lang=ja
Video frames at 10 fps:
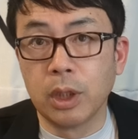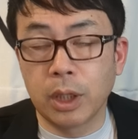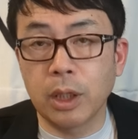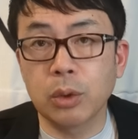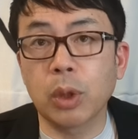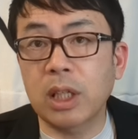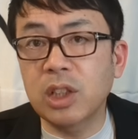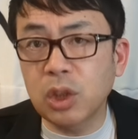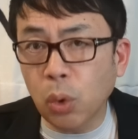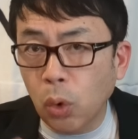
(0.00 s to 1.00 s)
ね、それが
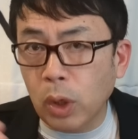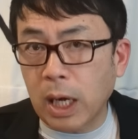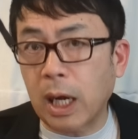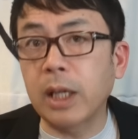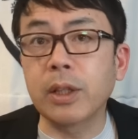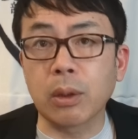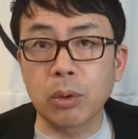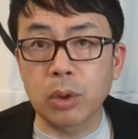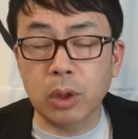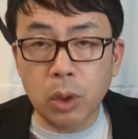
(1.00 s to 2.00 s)
地方から入って
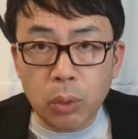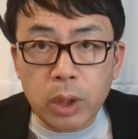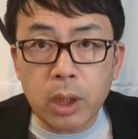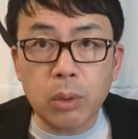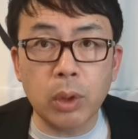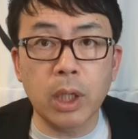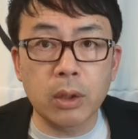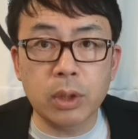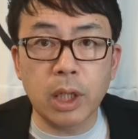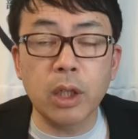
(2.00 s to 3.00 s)
くるってのは、基本的にこれ、
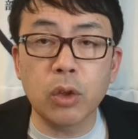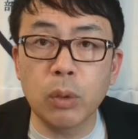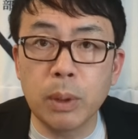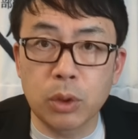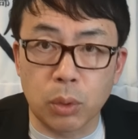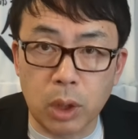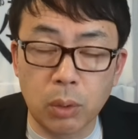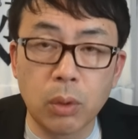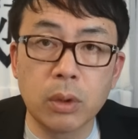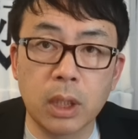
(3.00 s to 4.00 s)
サイレントインベージョンの
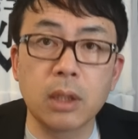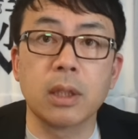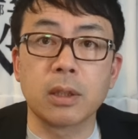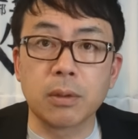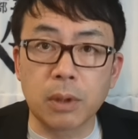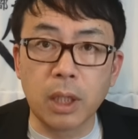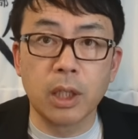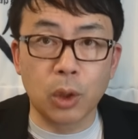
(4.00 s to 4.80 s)
基本なんですよね。